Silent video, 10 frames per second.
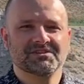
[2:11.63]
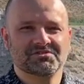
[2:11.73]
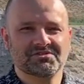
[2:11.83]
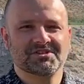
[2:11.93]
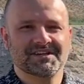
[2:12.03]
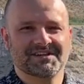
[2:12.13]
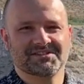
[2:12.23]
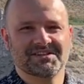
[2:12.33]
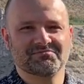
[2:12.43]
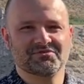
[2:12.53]
życzę
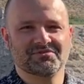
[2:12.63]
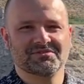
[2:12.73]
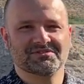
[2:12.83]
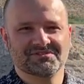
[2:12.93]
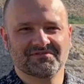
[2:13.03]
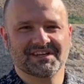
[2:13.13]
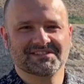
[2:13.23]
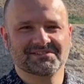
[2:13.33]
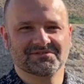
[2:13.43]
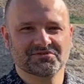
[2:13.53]
każdemu z
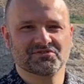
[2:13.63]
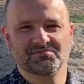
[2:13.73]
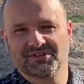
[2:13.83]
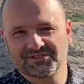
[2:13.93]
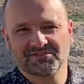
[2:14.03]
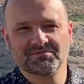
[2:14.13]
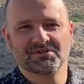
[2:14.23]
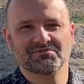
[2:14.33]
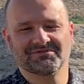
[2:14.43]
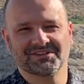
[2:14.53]
Was osobno,
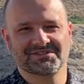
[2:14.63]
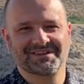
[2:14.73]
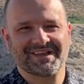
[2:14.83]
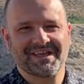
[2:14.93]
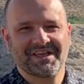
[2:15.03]
sobie również.